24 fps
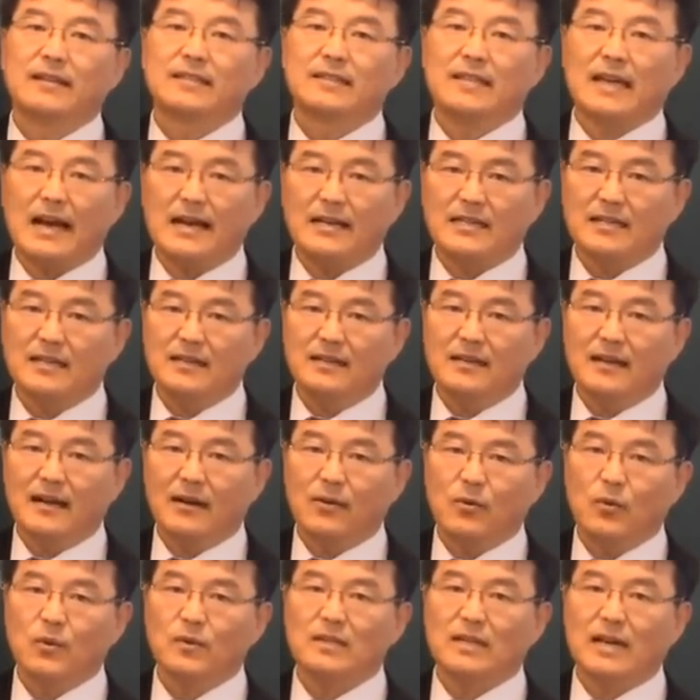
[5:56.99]
자식
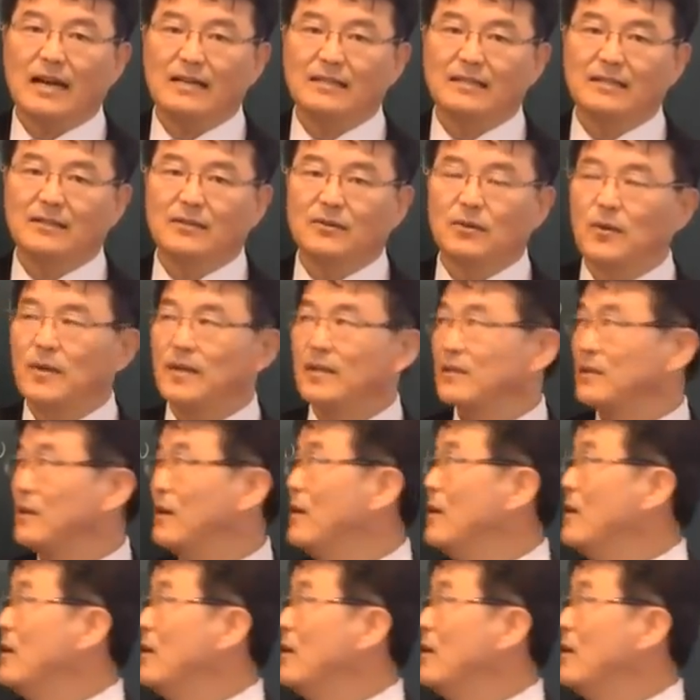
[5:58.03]
낳고 자식으로 해서